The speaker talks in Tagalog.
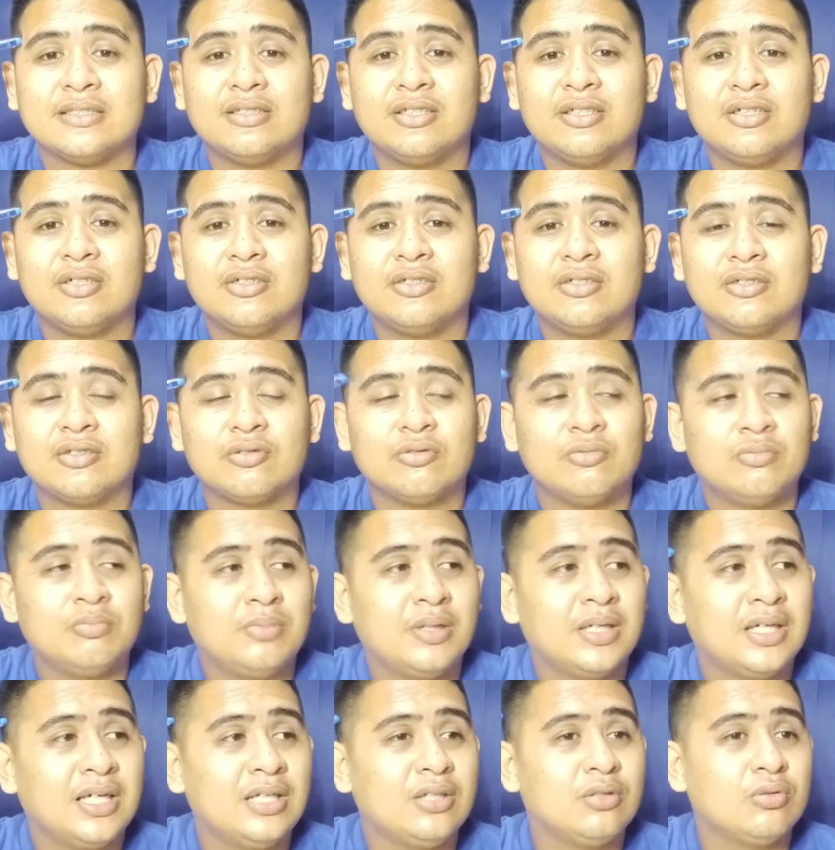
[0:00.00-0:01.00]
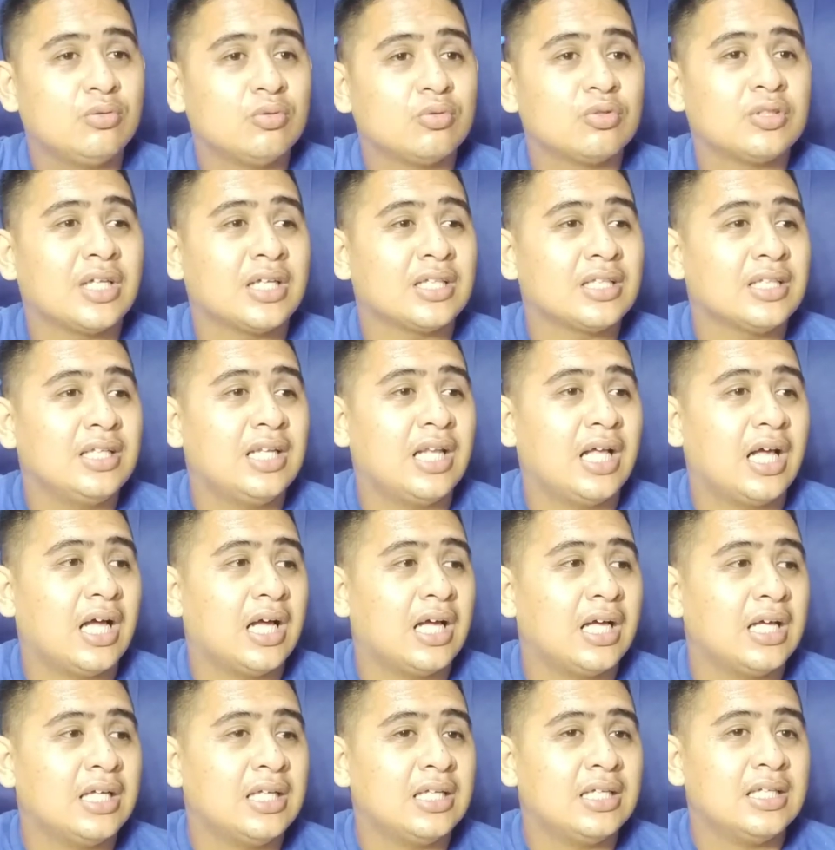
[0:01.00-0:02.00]
No? Kumbaga yung utak
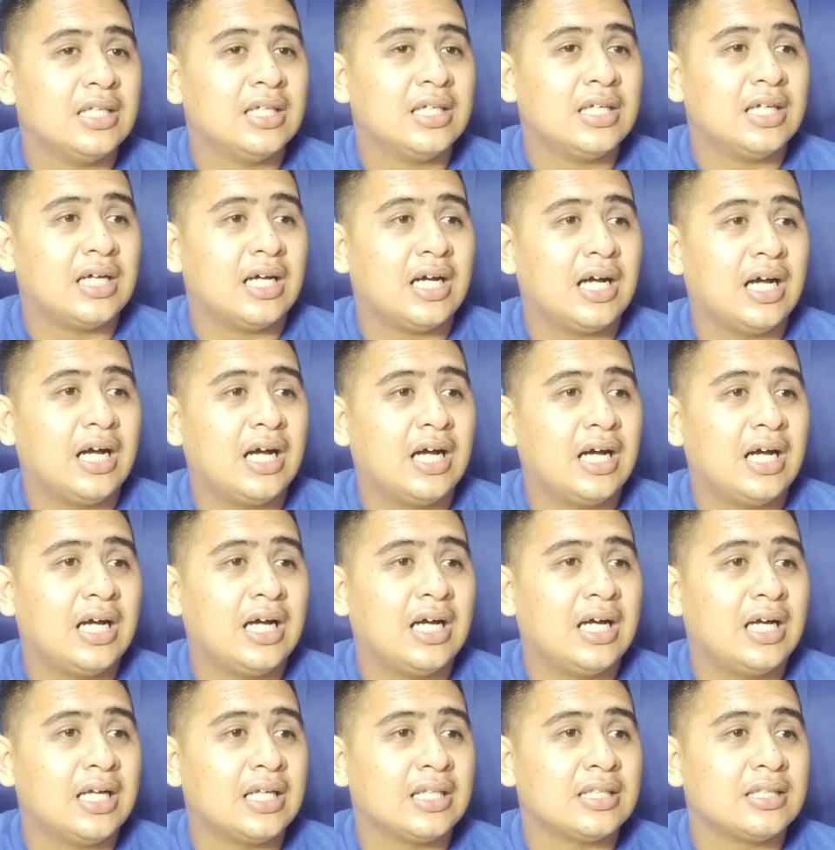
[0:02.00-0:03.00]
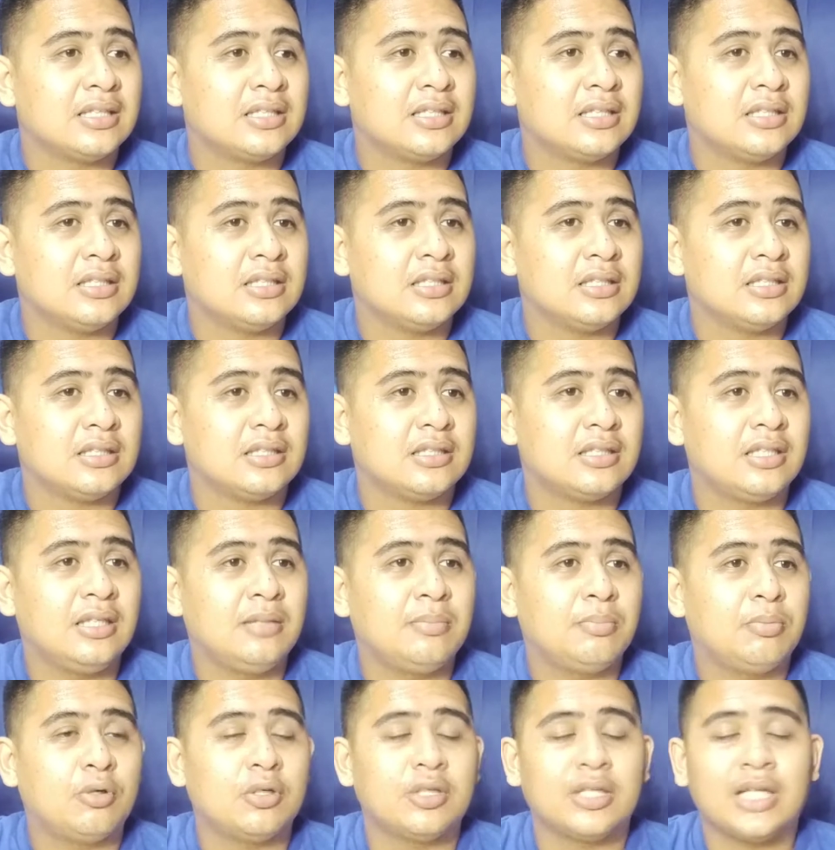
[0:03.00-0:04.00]
nila at uh,
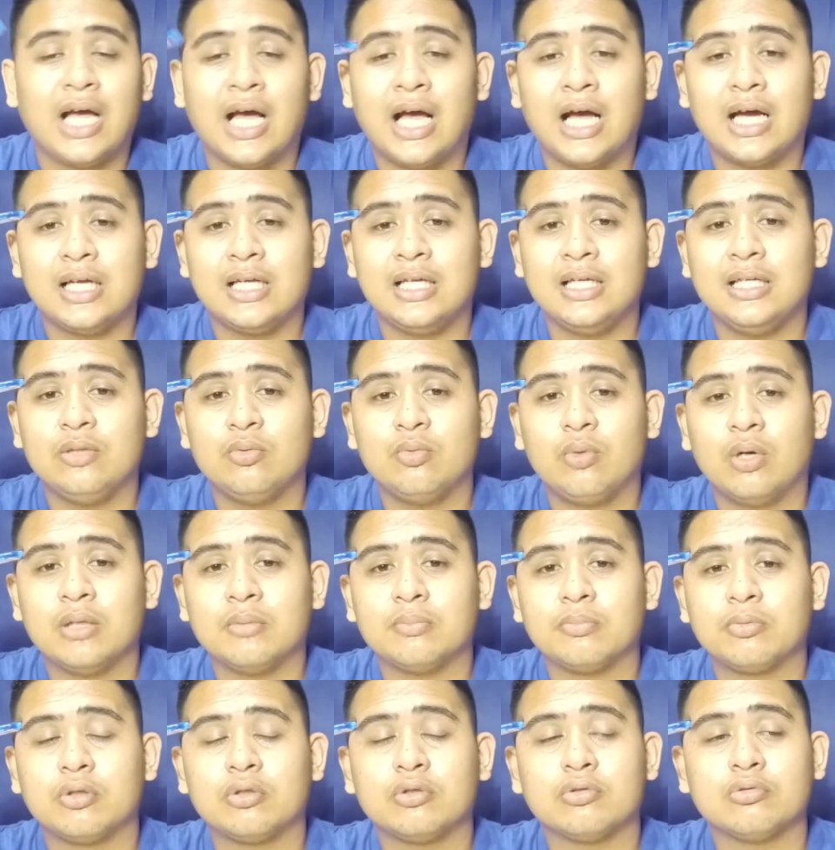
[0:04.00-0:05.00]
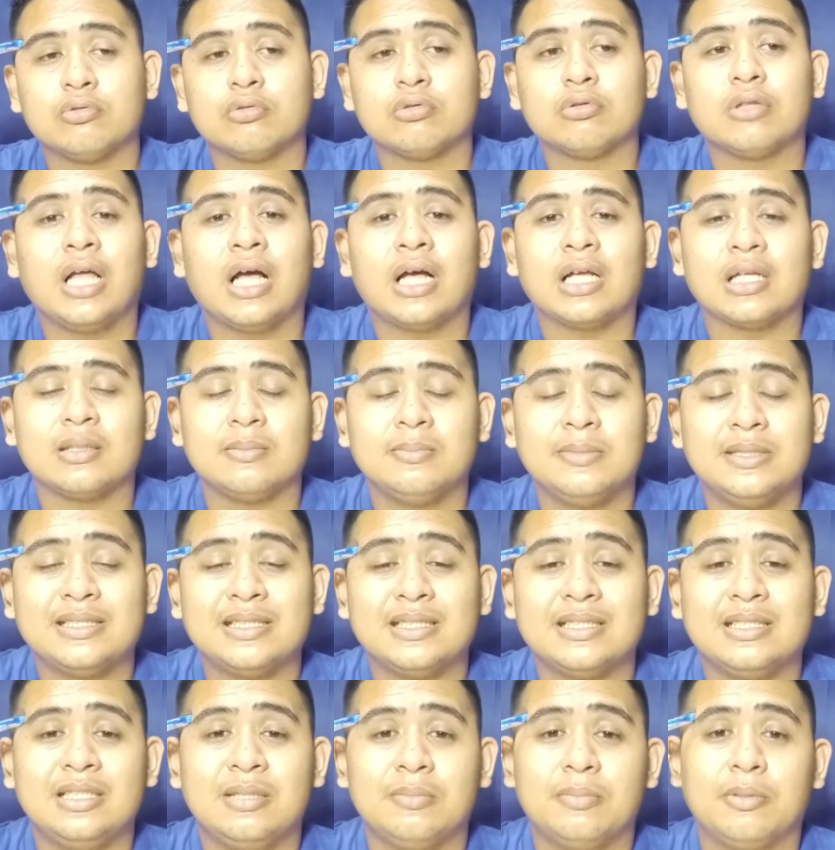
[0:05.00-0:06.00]
3 port hangin, 1 port utak.
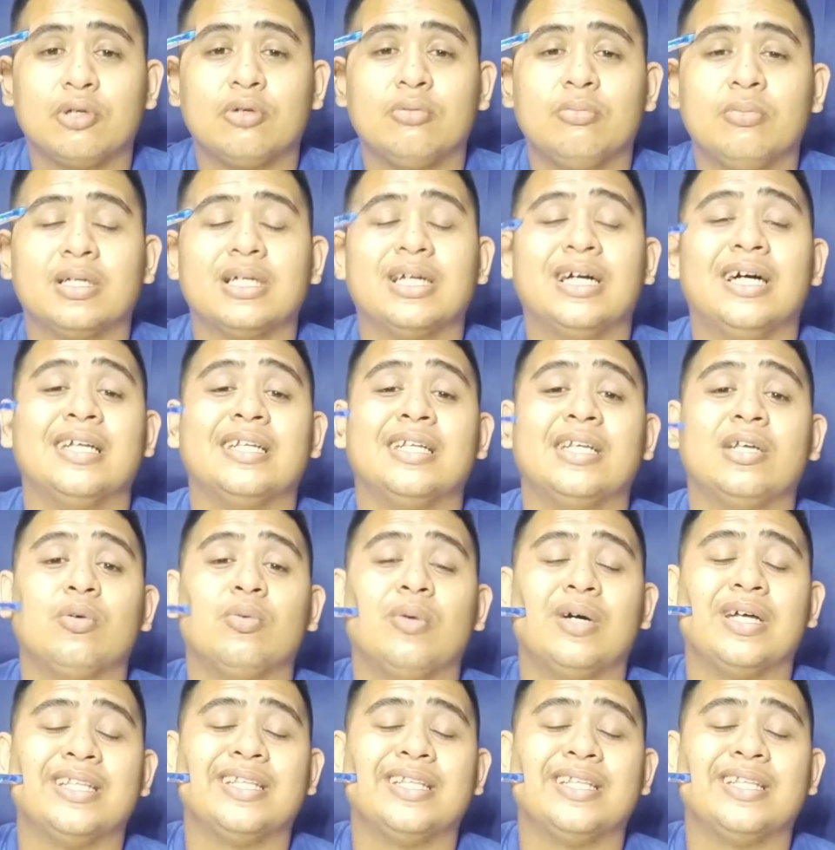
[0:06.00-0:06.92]
Minsan hindi pa gumagana yung